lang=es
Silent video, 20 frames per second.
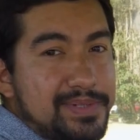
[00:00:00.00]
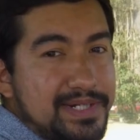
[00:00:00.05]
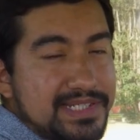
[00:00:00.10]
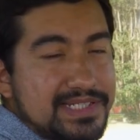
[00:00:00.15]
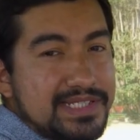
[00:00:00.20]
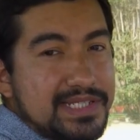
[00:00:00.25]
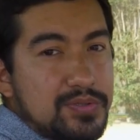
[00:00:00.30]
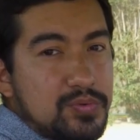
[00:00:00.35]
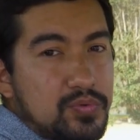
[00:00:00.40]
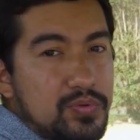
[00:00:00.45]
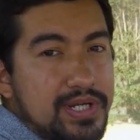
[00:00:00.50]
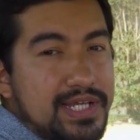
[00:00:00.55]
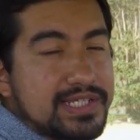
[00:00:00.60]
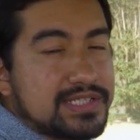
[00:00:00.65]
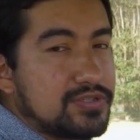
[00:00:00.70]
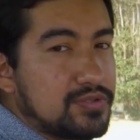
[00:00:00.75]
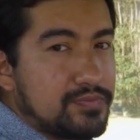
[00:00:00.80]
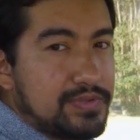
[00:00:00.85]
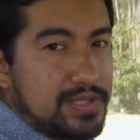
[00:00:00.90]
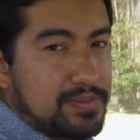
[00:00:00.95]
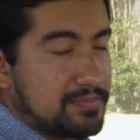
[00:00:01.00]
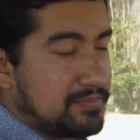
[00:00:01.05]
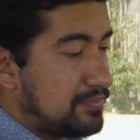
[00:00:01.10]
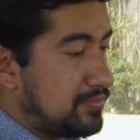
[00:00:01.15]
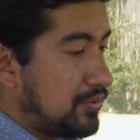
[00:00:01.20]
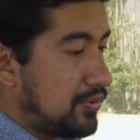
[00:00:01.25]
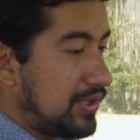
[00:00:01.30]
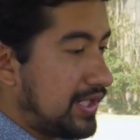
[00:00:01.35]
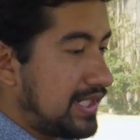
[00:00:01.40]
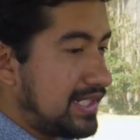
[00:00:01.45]
parece una SUV,
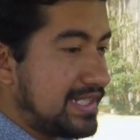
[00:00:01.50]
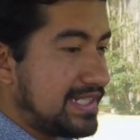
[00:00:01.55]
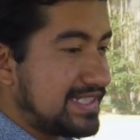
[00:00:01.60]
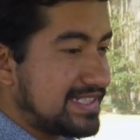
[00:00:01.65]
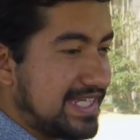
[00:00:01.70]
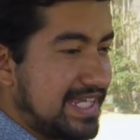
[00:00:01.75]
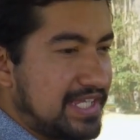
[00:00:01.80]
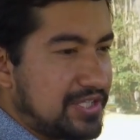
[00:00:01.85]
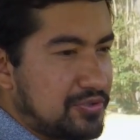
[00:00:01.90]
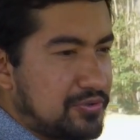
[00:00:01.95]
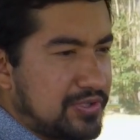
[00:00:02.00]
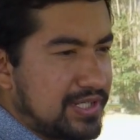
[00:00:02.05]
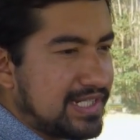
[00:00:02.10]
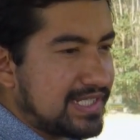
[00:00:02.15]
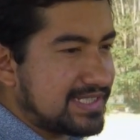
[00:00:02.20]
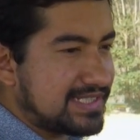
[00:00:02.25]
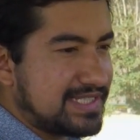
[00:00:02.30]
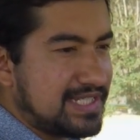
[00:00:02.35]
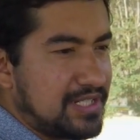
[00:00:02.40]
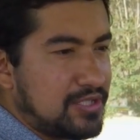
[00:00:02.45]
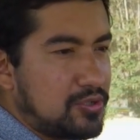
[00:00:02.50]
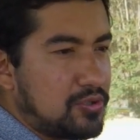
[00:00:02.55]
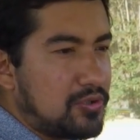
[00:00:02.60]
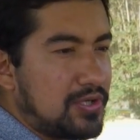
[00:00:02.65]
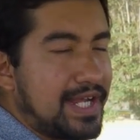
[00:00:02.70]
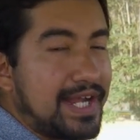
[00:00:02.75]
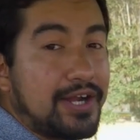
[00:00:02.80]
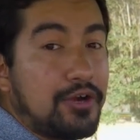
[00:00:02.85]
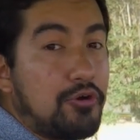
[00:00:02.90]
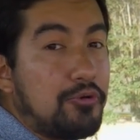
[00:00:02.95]
por el diseño, el estilo,
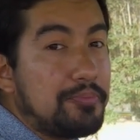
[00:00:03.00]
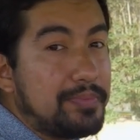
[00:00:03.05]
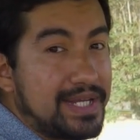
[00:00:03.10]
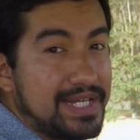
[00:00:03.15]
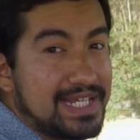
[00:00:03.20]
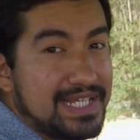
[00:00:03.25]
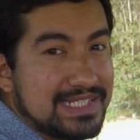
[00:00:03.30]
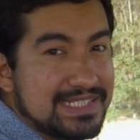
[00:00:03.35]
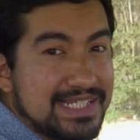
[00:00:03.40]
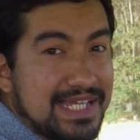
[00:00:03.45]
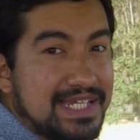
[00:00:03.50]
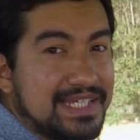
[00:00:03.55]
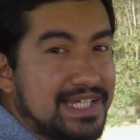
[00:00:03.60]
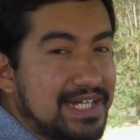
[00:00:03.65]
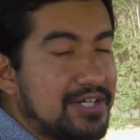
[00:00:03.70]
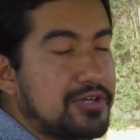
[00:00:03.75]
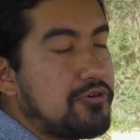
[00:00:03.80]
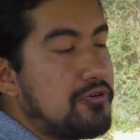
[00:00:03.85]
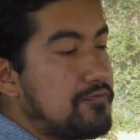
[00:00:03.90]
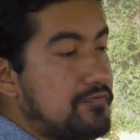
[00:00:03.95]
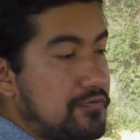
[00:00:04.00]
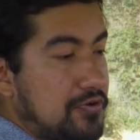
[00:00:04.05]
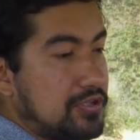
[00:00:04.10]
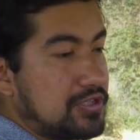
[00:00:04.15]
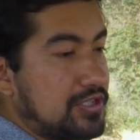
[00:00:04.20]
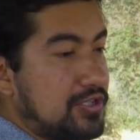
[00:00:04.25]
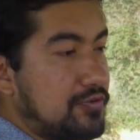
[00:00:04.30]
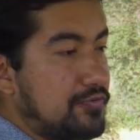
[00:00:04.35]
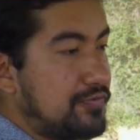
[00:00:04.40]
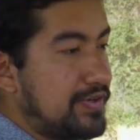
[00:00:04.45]
la conveniencia y el
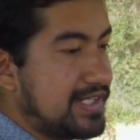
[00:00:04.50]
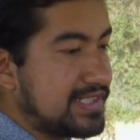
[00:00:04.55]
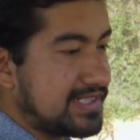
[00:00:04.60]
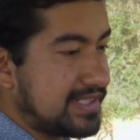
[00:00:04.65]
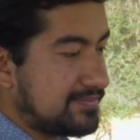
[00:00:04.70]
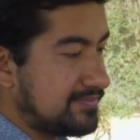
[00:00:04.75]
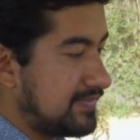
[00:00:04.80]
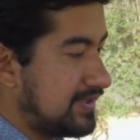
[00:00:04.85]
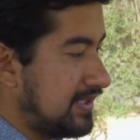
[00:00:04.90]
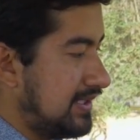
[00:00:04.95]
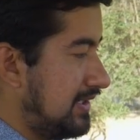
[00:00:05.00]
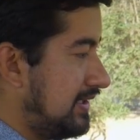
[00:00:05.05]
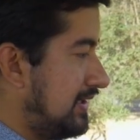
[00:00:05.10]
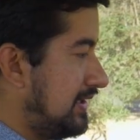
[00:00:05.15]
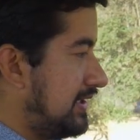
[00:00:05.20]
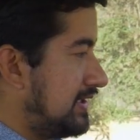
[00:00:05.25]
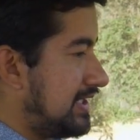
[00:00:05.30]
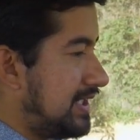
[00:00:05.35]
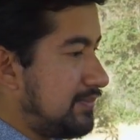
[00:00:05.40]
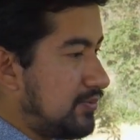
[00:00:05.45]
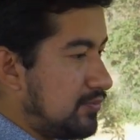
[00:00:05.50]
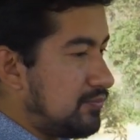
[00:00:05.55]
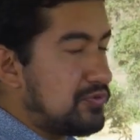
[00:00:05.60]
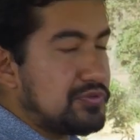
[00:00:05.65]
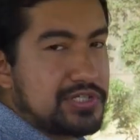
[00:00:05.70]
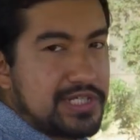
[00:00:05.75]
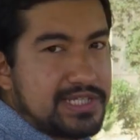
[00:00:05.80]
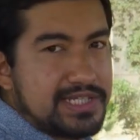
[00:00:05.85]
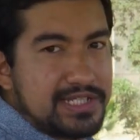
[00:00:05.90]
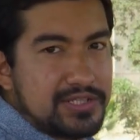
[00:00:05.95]
confort que ofrece. Tenemos
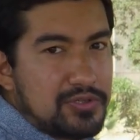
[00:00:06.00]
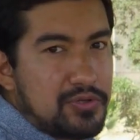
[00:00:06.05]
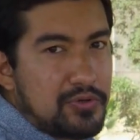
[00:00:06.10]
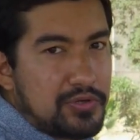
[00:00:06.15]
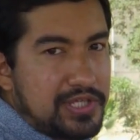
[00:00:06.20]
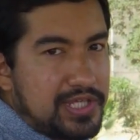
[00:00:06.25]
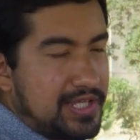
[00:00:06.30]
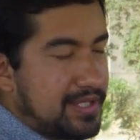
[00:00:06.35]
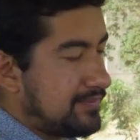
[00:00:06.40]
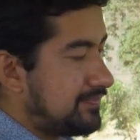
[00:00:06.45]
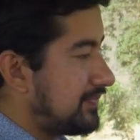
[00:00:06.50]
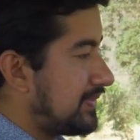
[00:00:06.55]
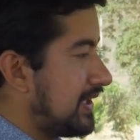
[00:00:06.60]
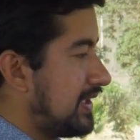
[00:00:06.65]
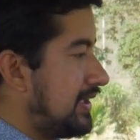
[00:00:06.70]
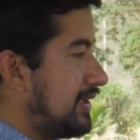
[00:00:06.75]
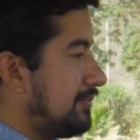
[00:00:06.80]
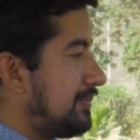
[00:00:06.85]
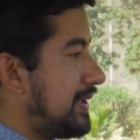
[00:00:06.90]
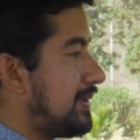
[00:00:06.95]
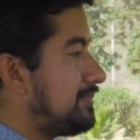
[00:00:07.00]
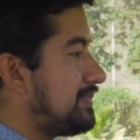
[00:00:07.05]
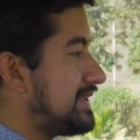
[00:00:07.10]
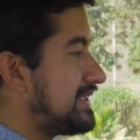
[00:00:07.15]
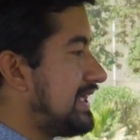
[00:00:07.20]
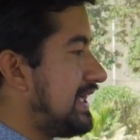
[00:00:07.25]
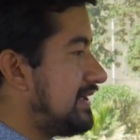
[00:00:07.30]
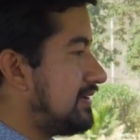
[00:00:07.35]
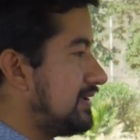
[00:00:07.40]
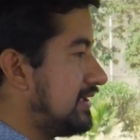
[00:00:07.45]
mucha tecnología, para
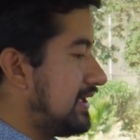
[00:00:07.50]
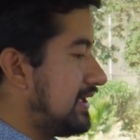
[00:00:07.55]
empezar,